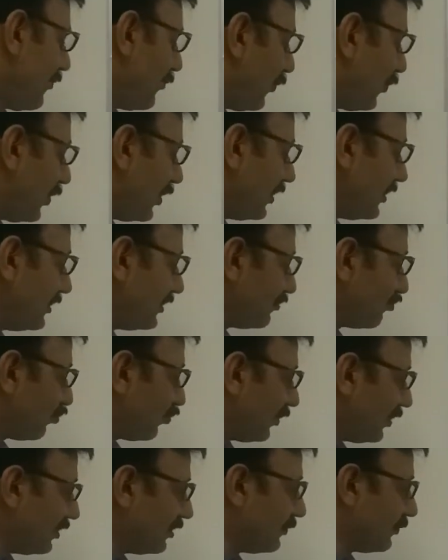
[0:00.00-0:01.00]
पॉइंट
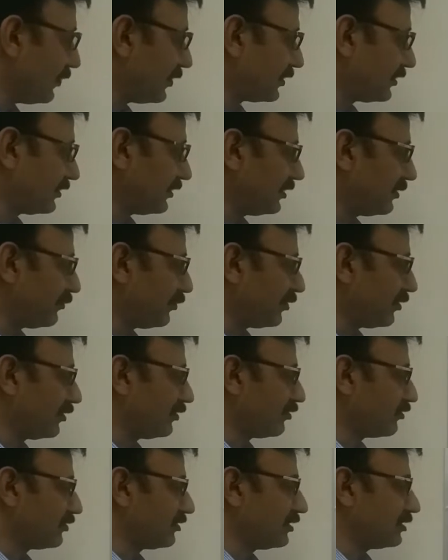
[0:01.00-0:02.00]
वन परसेंट
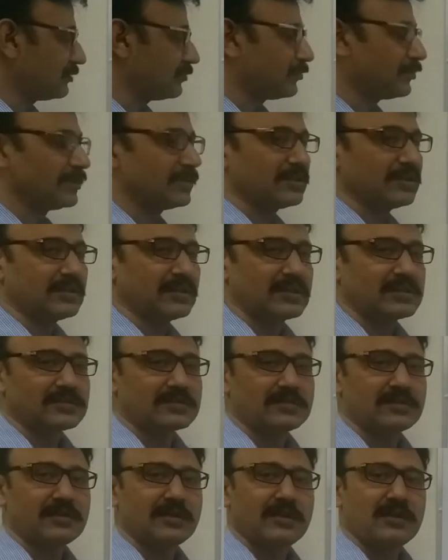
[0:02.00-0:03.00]
प्रोड्यूस ब्रिटलनेस
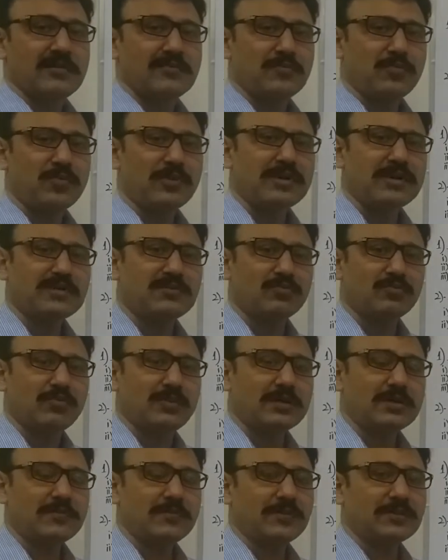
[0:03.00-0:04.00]
पॉइंट
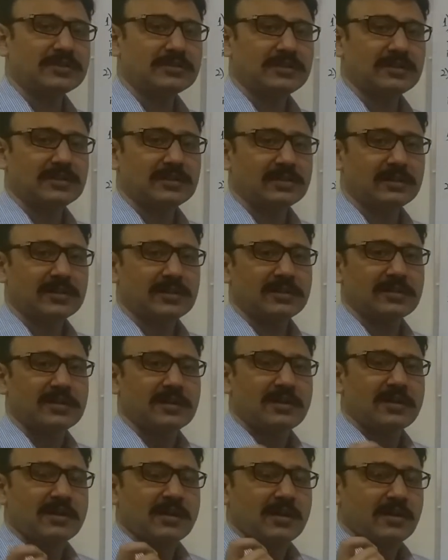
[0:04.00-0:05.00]
वन परसेंट अगर
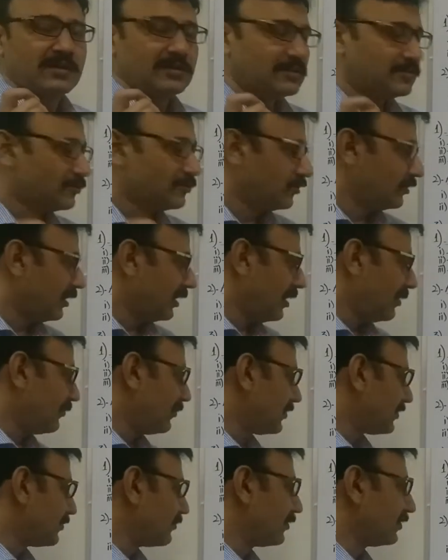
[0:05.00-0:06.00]
जो है
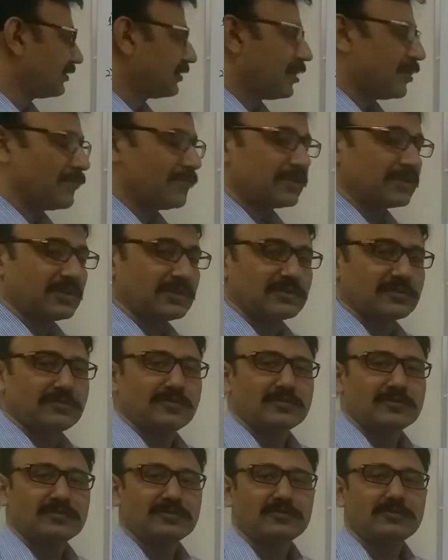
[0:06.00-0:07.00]
बिस्मत कॉपर के अंदर
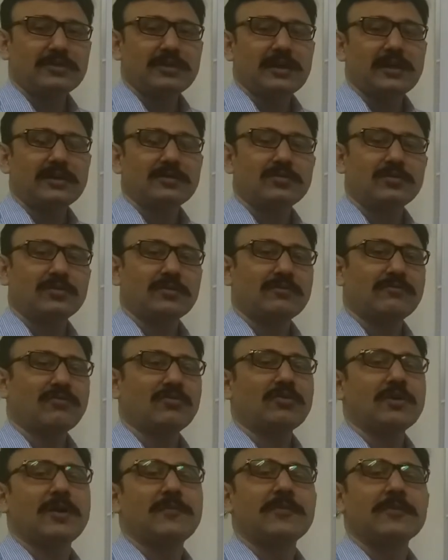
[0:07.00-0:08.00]
मौजूद है तो वो
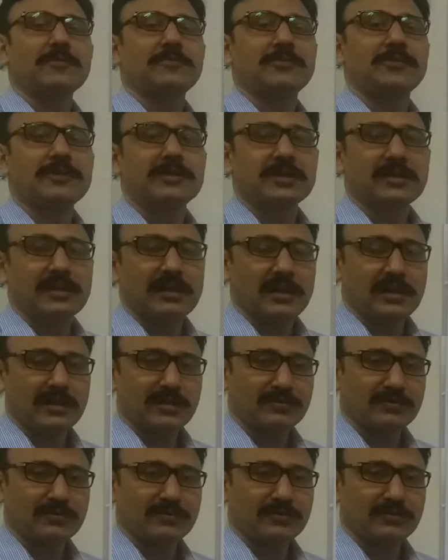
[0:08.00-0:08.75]
कॉपर ब्यूटल है